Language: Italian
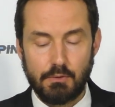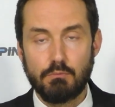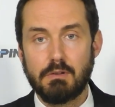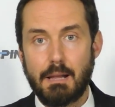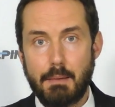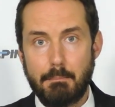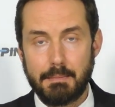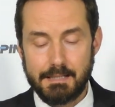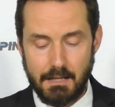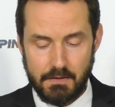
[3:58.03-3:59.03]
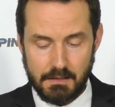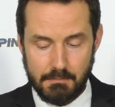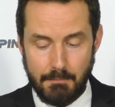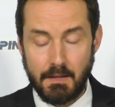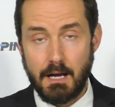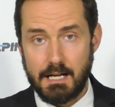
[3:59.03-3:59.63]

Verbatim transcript: dunque la mamma della vittima,